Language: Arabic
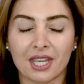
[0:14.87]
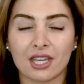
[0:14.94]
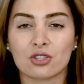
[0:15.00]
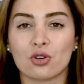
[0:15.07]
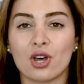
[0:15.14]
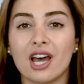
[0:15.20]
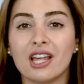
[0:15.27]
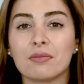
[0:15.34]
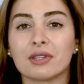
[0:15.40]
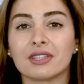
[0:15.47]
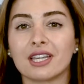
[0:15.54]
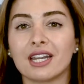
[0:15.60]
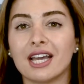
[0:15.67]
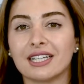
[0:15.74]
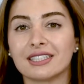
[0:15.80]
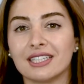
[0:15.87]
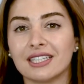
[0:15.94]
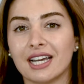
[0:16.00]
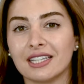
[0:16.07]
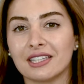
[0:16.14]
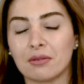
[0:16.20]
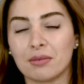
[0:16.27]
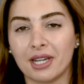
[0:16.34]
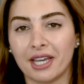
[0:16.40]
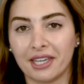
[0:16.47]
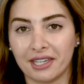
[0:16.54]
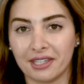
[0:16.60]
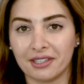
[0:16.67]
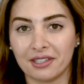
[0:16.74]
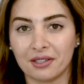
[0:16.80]
سؤال بينطرح كتير عنا
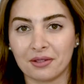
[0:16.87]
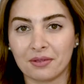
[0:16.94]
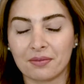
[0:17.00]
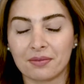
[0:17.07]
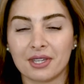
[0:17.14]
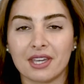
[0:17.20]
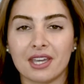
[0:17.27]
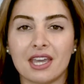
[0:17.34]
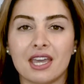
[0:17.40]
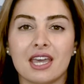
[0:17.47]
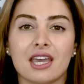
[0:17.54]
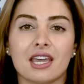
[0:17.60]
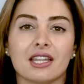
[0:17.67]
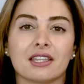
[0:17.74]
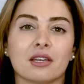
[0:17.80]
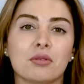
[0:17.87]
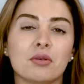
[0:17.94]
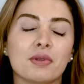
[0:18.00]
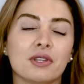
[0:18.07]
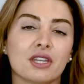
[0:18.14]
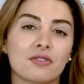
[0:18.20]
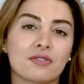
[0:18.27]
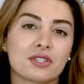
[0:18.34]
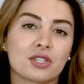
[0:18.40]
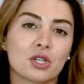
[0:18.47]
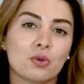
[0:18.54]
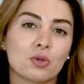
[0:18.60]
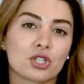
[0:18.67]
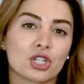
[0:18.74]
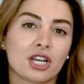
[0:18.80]
بالعيادة الطبيب النفسي
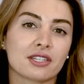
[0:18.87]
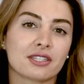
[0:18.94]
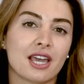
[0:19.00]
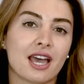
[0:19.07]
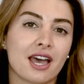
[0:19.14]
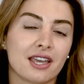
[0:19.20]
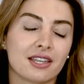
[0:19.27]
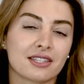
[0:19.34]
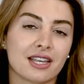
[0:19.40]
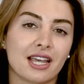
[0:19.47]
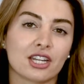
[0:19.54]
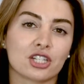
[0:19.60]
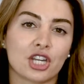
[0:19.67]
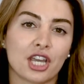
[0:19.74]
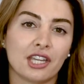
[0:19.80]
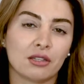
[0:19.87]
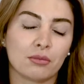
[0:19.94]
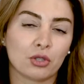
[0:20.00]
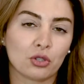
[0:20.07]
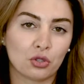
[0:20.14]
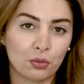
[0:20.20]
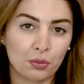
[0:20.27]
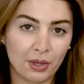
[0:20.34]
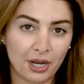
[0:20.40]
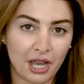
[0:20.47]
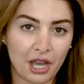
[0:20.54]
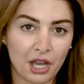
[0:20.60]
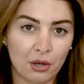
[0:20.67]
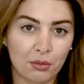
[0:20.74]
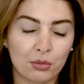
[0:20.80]
هو شخص حائز على شهادة بالطب
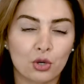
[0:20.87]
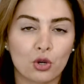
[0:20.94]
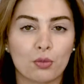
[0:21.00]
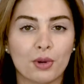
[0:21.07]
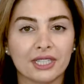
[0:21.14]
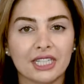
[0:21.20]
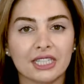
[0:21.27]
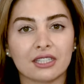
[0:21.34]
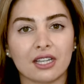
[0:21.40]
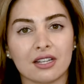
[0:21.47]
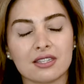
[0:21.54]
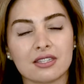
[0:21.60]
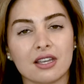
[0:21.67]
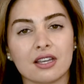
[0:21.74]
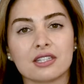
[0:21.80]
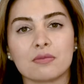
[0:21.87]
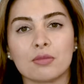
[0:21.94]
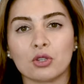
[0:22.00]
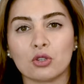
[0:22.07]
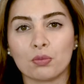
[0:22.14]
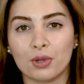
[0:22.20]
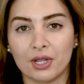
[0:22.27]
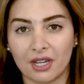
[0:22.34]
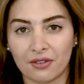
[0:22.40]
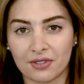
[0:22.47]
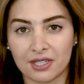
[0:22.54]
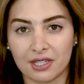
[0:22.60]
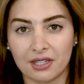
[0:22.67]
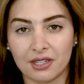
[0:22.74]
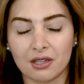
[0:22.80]
العام وبعدين تخصص بالطب
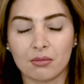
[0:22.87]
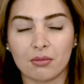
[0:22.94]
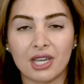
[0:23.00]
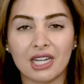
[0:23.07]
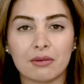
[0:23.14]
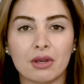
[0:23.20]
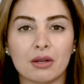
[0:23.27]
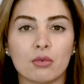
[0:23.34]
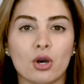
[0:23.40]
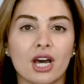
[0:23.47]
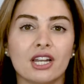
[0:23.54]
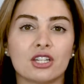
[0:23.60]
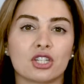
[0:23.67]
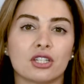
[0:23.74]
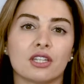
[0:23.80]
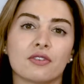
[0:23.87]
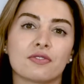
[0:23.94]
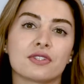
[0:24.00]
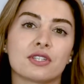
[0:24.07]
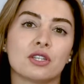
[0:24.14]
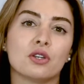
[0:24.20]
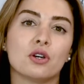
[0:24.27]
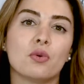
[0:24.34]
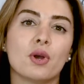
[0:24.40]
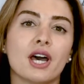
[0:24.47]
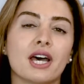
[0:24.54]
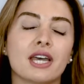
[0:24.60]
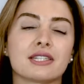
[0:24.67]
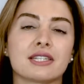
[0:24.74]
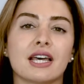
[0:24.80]
النفسي بينما المعالج النفسي هو
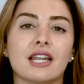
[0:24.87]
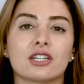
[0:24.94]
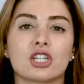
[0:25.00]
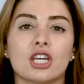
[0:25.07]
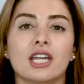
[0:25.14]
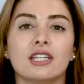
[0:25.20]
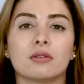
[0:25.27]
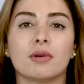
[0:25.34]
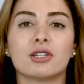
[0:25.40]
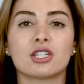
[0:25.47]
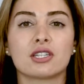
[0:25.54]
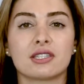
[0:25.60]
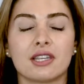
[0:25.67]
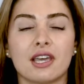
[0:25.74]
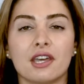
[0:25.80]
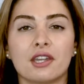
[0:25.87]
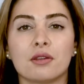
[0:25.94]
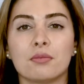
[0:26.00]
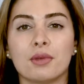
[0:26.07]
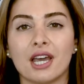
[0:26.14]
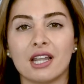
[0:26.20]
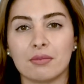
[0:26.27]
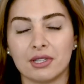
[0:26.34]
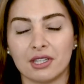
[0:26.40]
حائز على شهادة ماجستير بعلم